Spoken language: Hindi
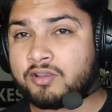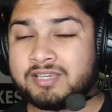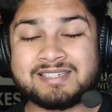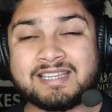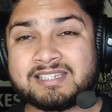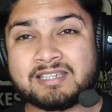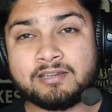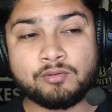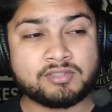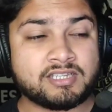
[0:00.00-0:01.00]
किस किस
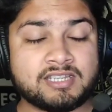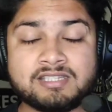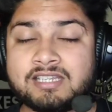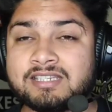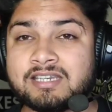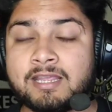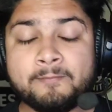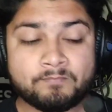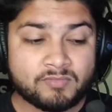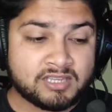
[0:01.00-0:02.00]
न्यूज़ एजेंसीज ने
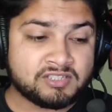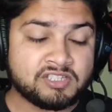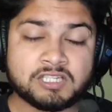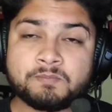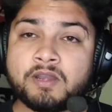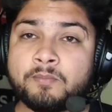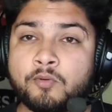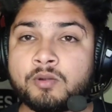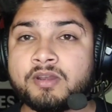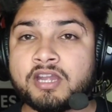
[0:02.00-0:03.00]
इस चीज़ पर
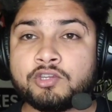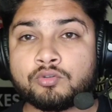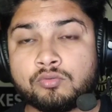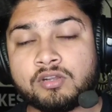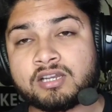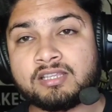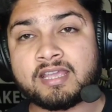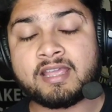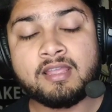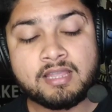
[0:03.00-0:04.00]
रिपोर्ट बनानी शुरू कर दी
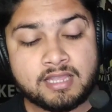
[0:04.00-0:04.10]
है